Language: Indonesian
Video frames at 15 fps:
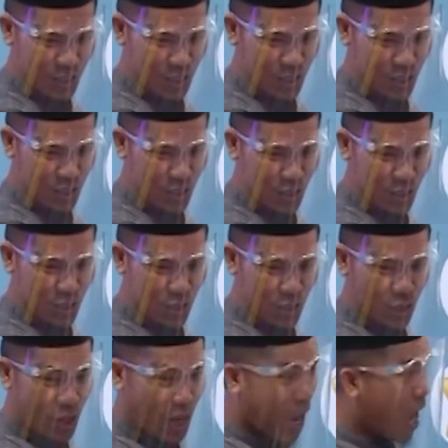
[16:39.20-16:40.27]
Bu.
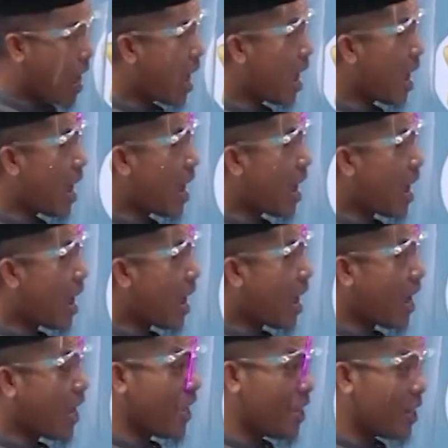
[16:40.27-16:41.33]
Ah,
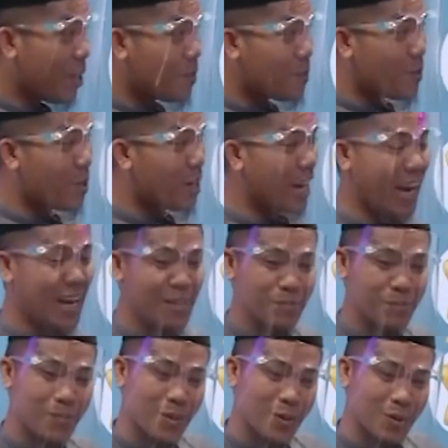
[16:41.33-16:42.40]
ini
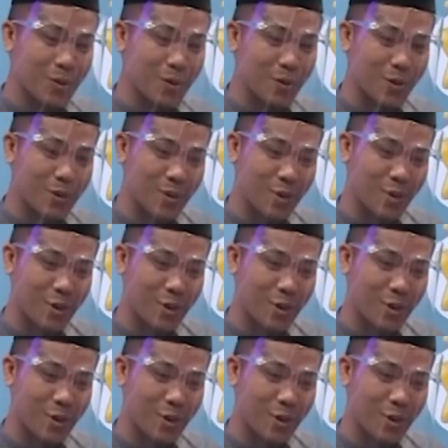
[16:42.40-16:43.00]
bukan burung.